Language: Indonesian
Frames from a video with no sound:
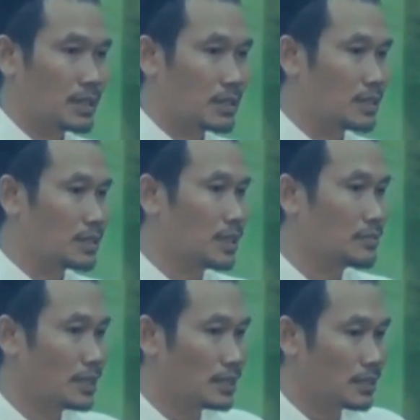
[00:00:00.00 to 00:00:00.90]
Dan
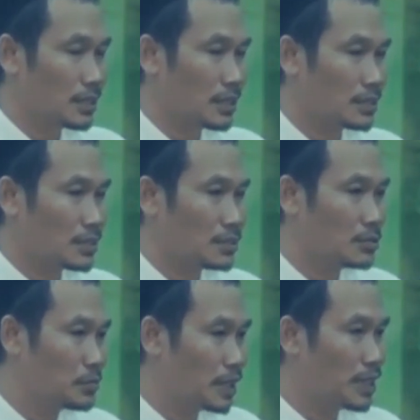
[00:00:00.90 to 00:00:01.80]
ketika malaikat
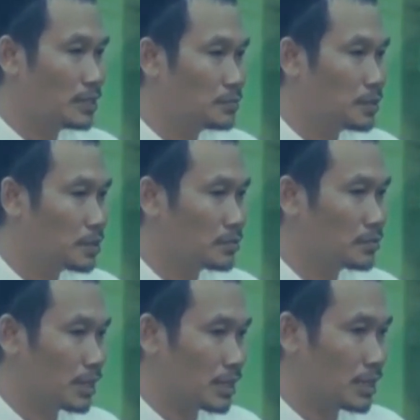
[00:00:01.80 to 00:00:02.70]
yubahi bikum
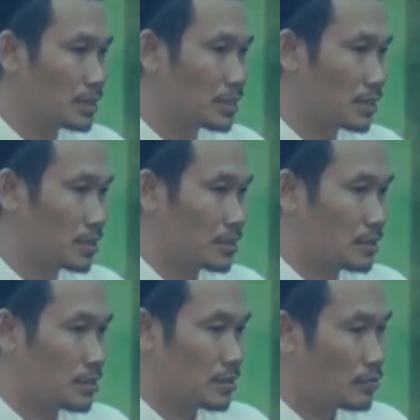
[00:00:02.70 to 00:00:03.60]
malaika,
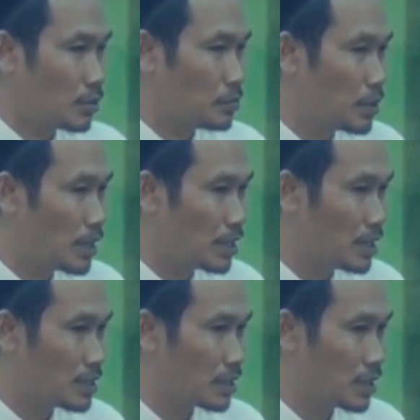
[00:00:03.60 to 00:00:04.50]
Allah
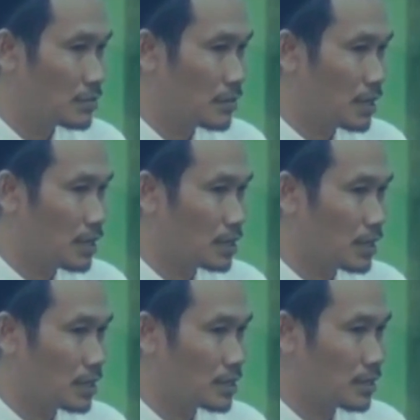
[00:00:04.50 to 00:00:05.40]
bangga dengan
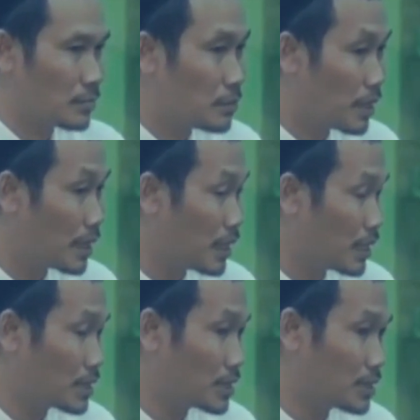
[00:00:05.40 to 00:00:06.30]
malaikatnya,
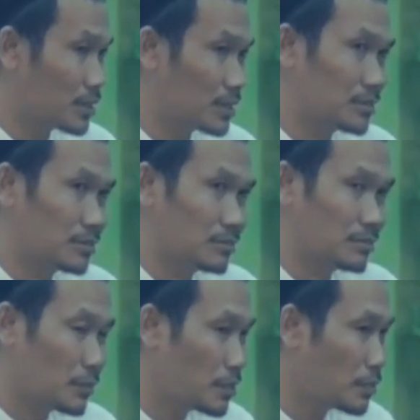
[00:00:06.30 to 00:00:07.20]
membanggakan kita.
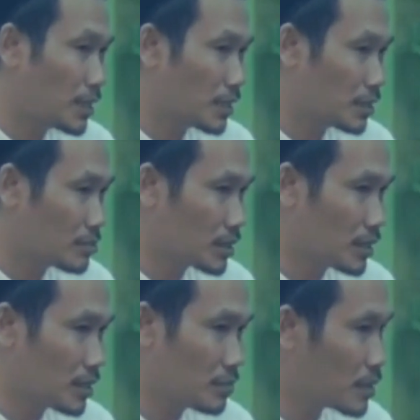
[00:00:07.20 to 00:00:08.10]
Sampai malaikat tuh
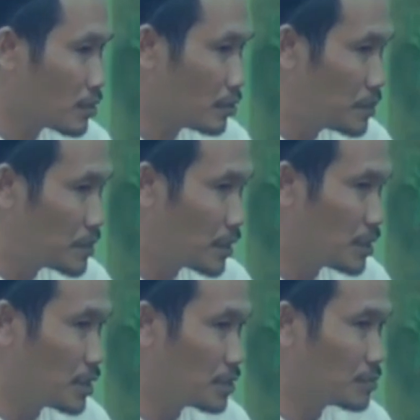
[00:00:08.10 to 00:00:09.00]
sentimen, kok
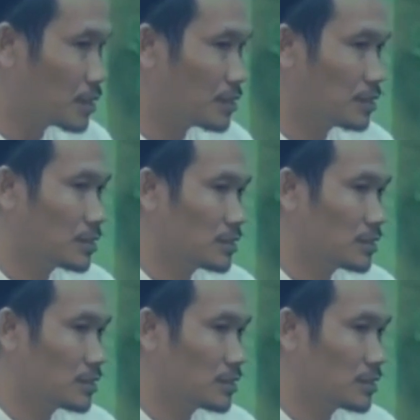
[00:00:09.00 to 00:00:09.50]
bisa ya Allah?